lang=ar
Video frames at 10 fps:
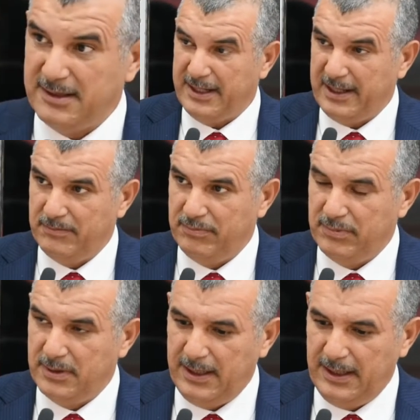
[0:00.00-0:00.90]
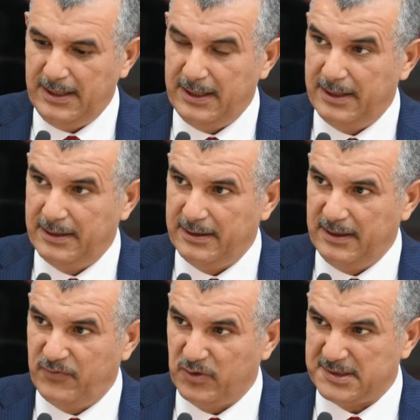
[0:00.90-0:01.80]
الضرائب على
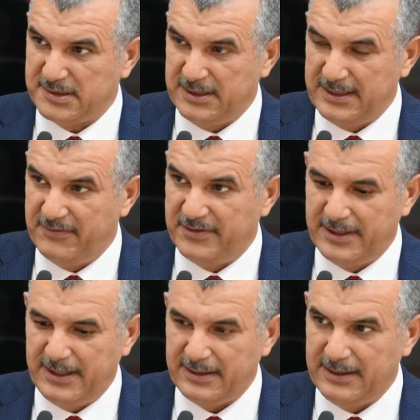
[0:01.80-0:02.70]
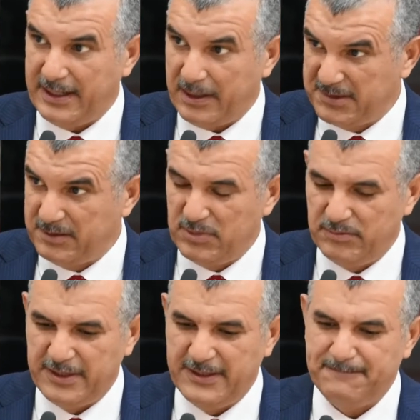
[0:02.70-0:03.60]
اللي فوق 60000 دينار الى
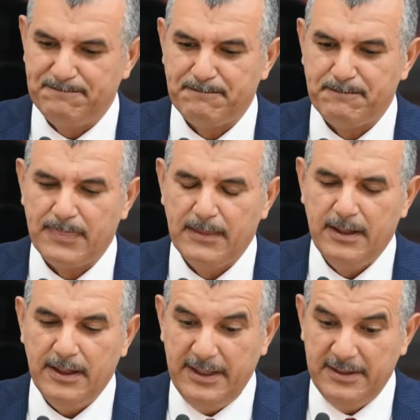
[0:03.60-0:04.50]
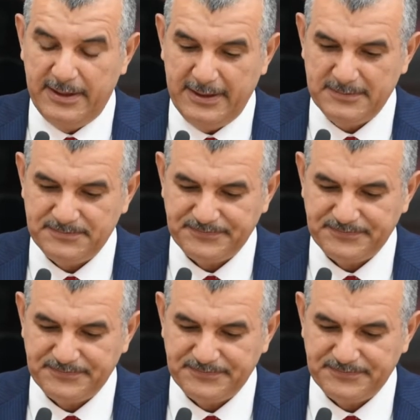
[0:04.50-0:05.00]
50% عندنا